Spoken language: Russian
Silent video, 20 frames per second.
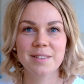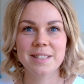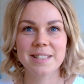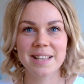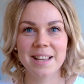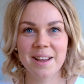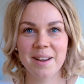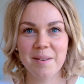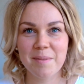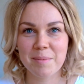
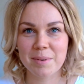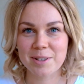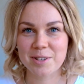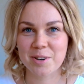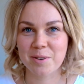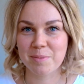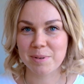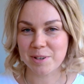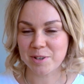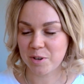Всем
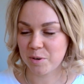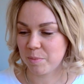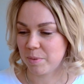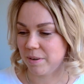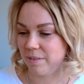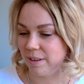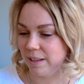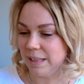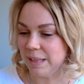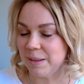большой-большой
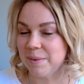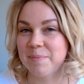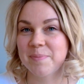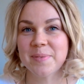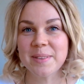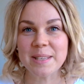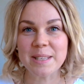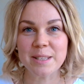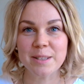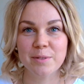привет!
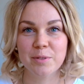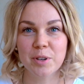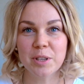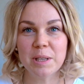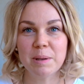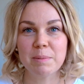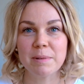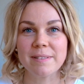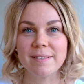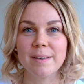
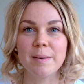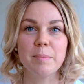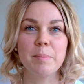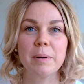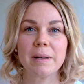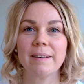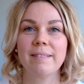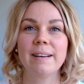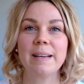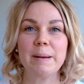Сегодня мы с вами
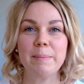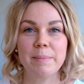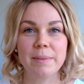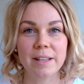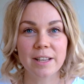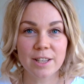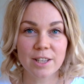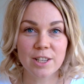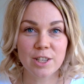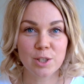поговорим
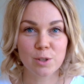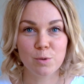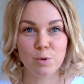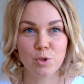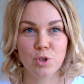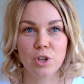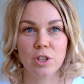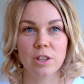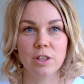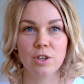на
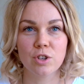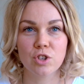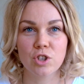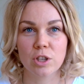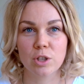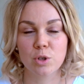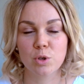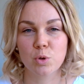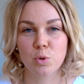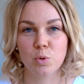исключительно
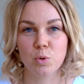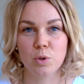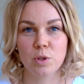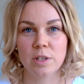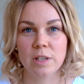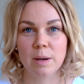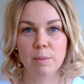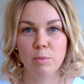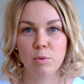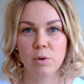женскую
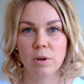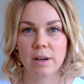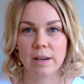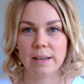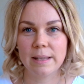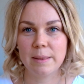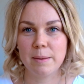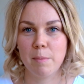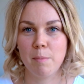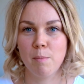тему.
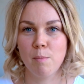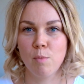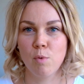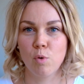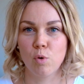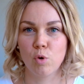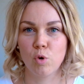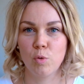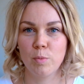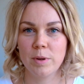Какая-то
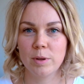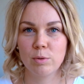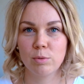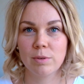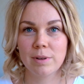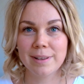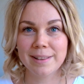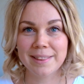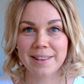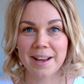муха у меня
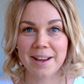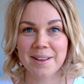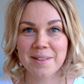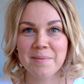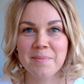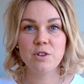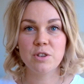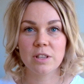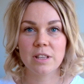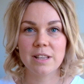тут летает.
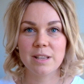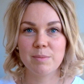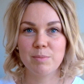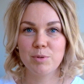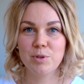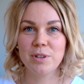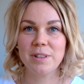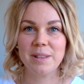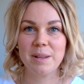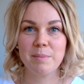Пусть она не
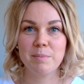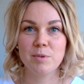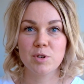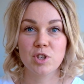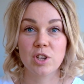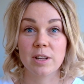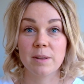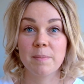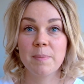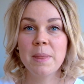будет нам
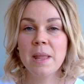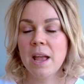мешать.